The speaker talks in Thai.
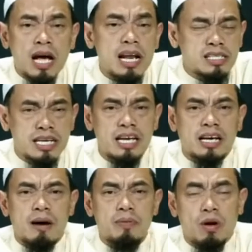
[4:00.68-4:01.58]
ดีษนี้นะครั
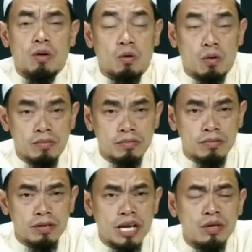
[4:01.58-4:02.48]
บพี่น้องคน
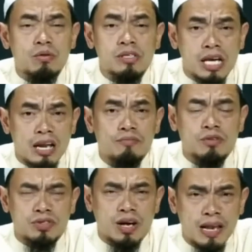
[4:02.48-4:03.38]
ในยุคซะลัฟุ
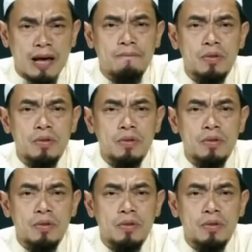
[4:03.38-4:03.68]
ศอลิห์